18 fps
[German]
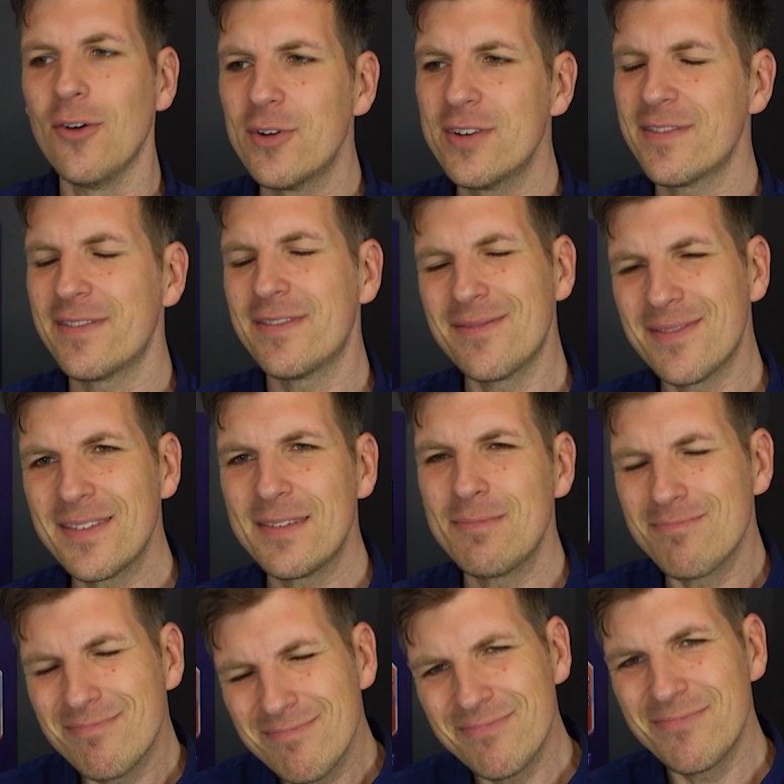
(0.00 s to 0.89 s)
Und
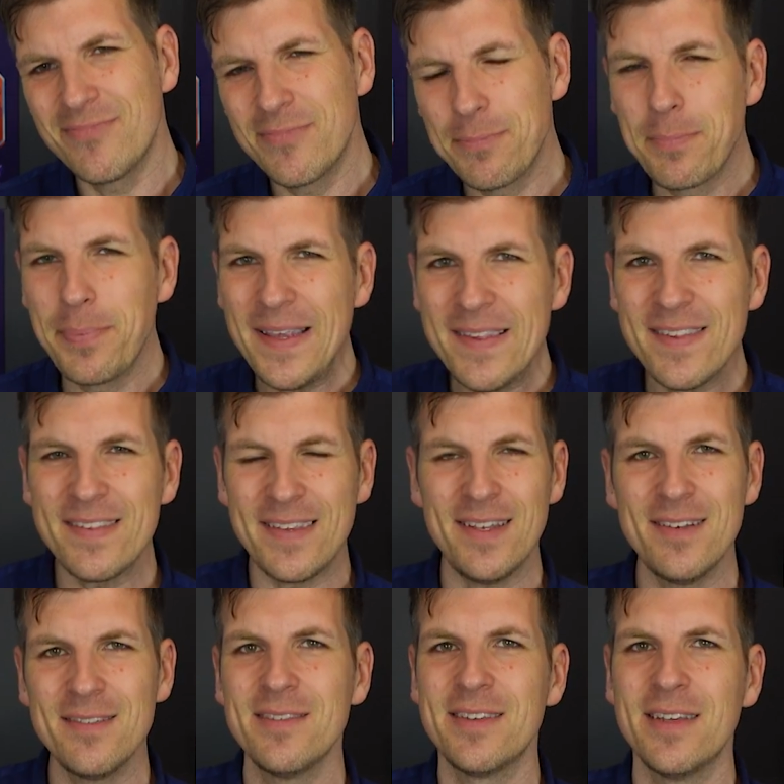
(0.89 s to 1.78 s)
ein
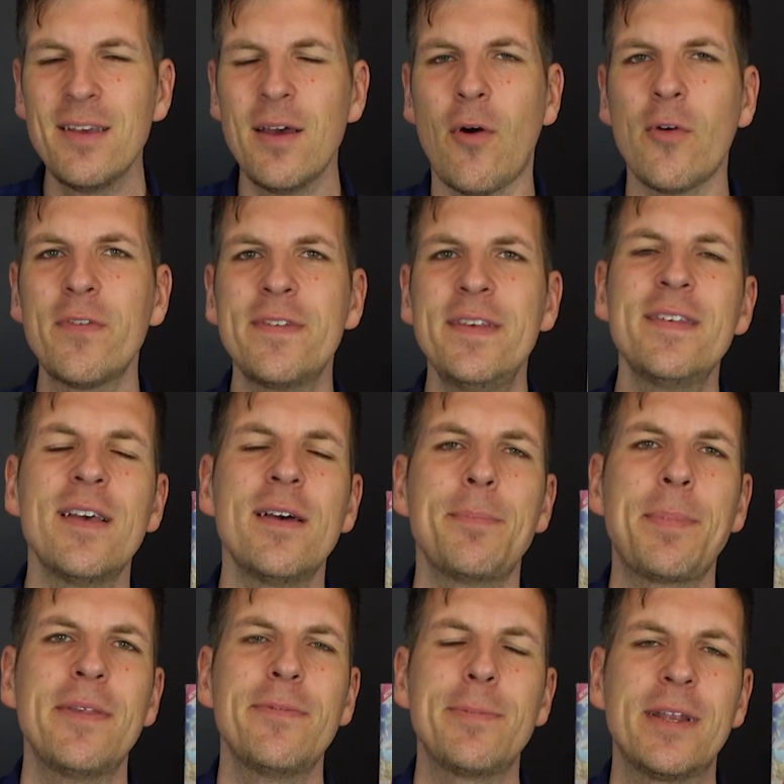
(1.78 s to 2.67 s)
bisschen ne, aus dieser
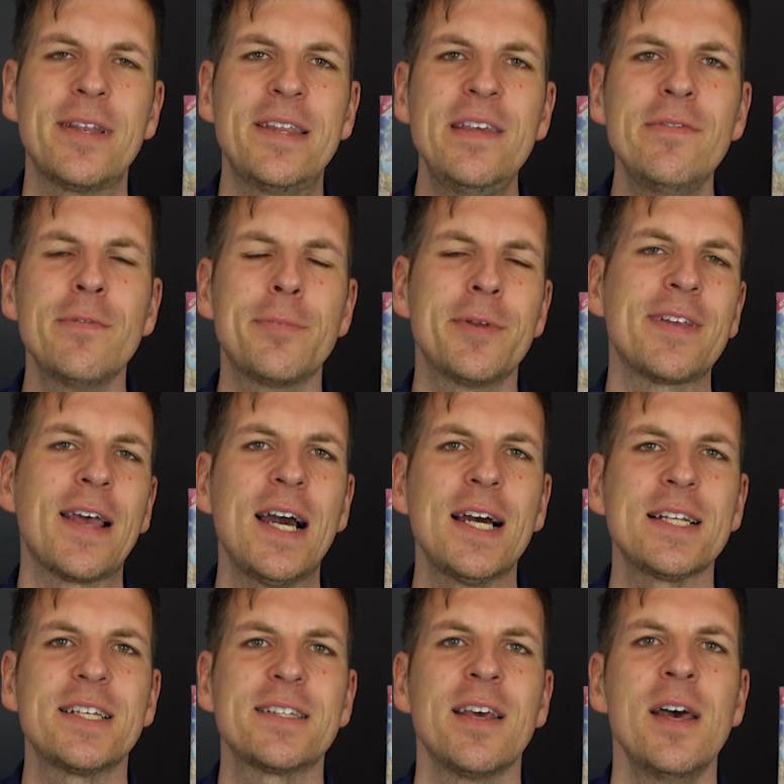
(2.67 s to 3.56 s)
Perspektive
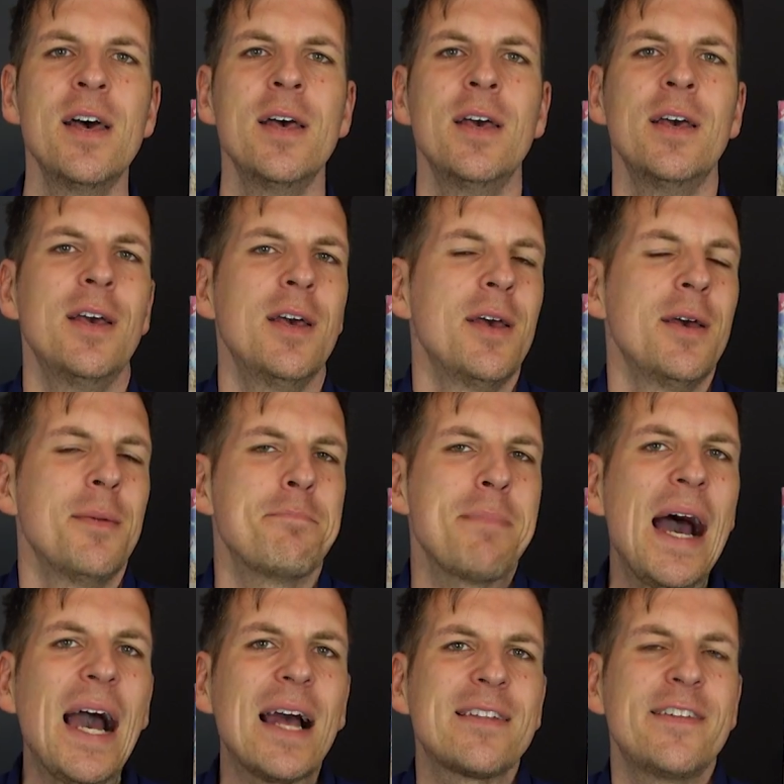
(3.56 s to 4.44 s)
betrachtet,
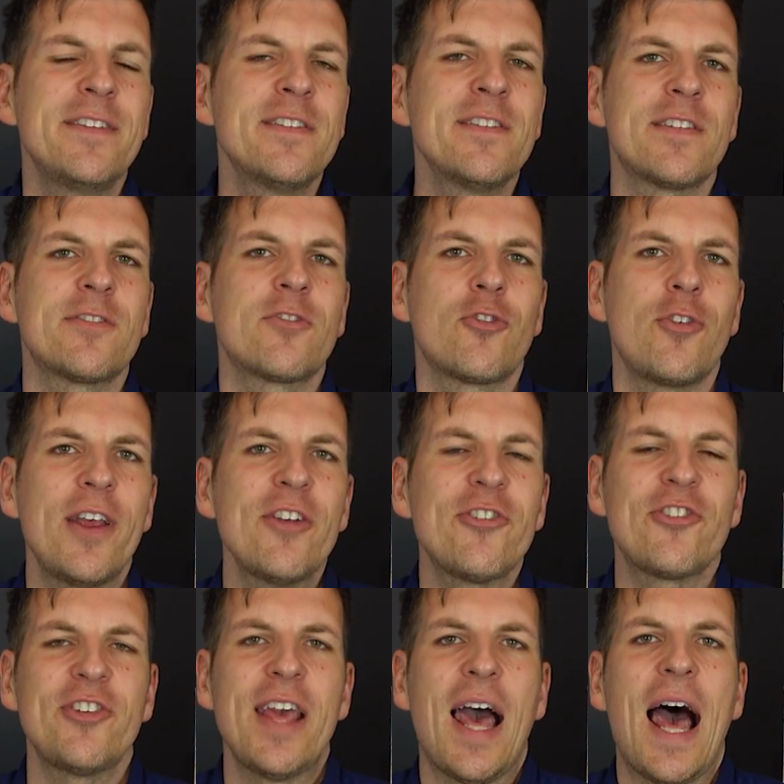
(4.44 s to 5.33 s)
macht dieses
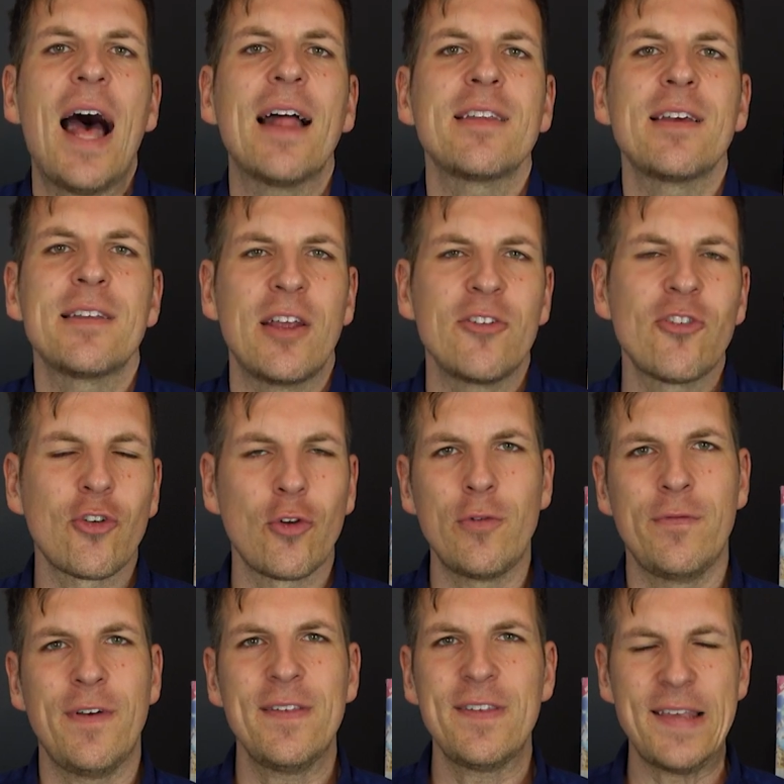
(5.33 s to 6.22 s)
Trash-Theater dann
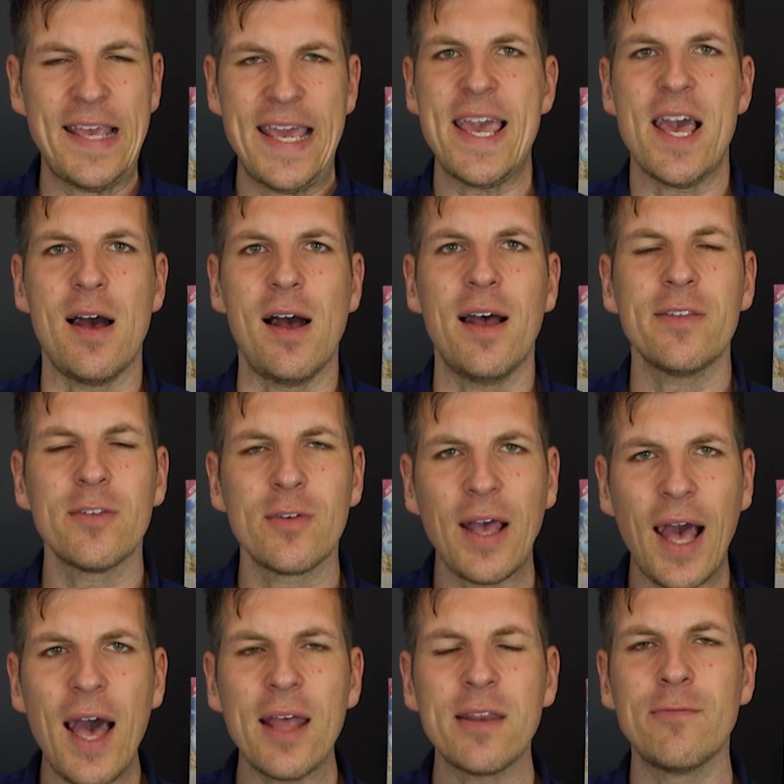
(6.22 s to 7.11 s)
schon was her. Also
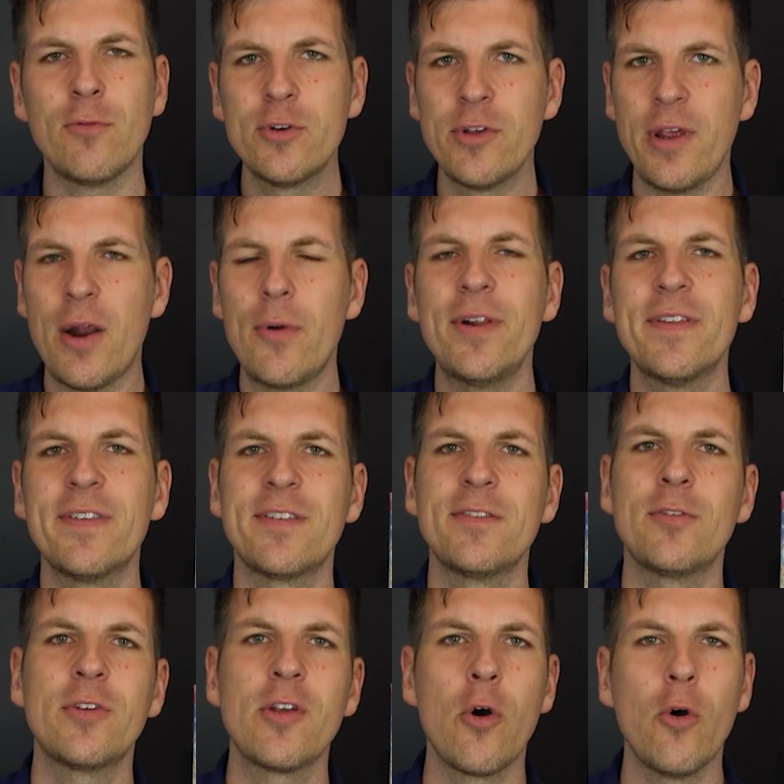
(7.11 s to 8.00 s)
gerade Woody
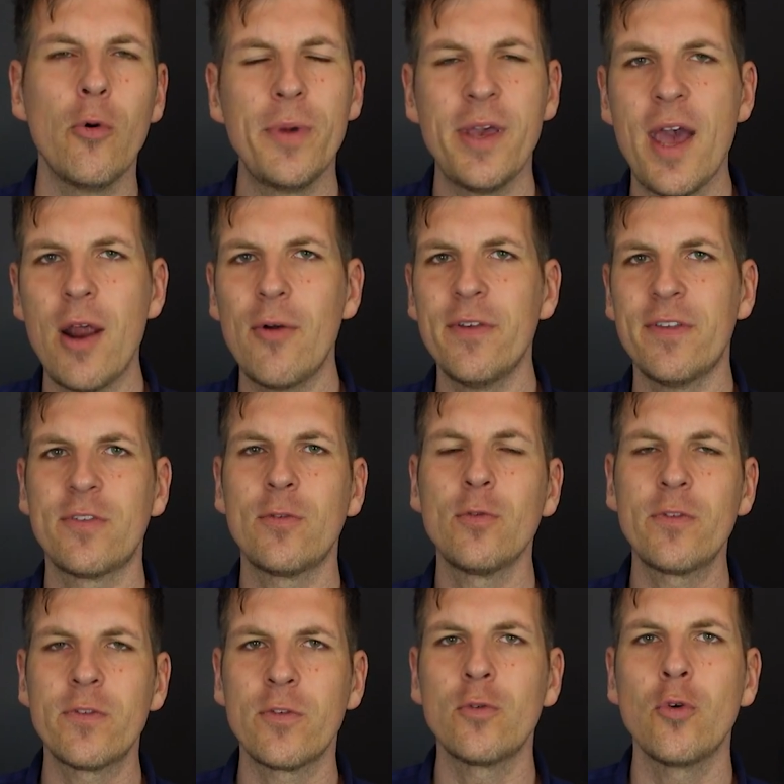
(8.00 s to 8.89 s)
Harrelson und Naomi Harris
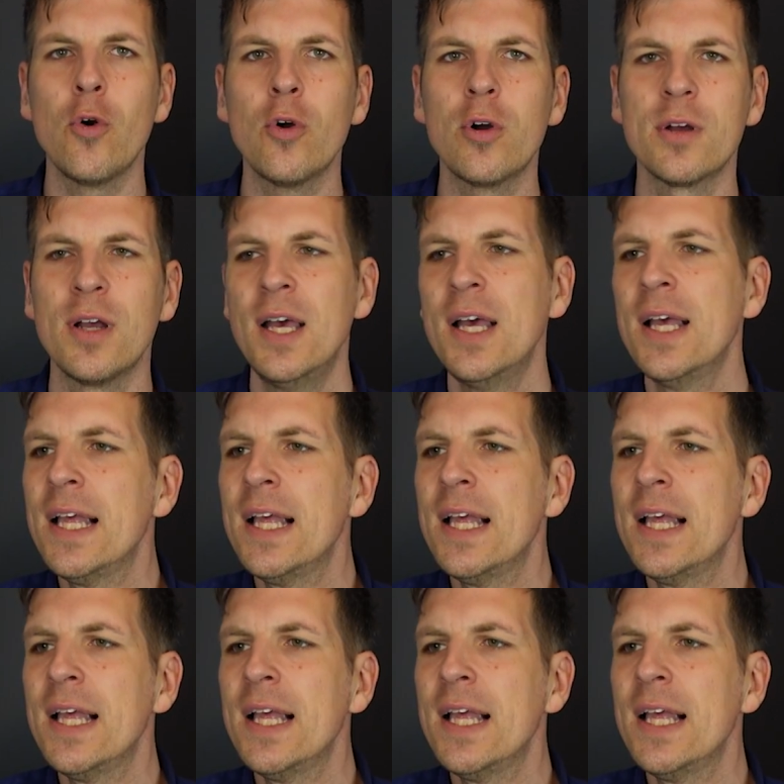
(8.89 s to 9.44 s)
zuzugucken,